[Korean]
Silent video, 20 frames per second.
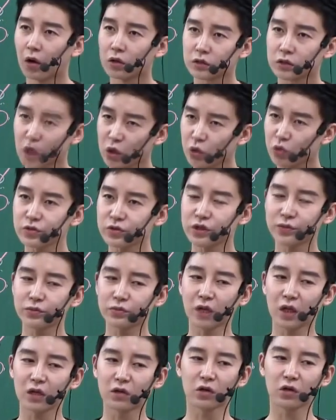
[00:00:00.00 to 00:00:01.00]
새로운
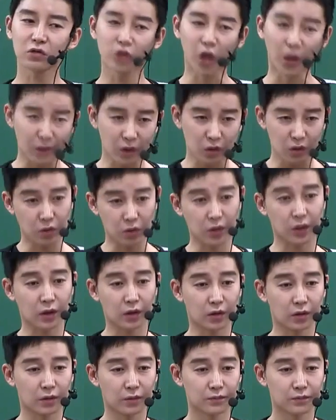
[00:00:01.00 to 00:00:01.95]
지문하는 건 더 별로예요.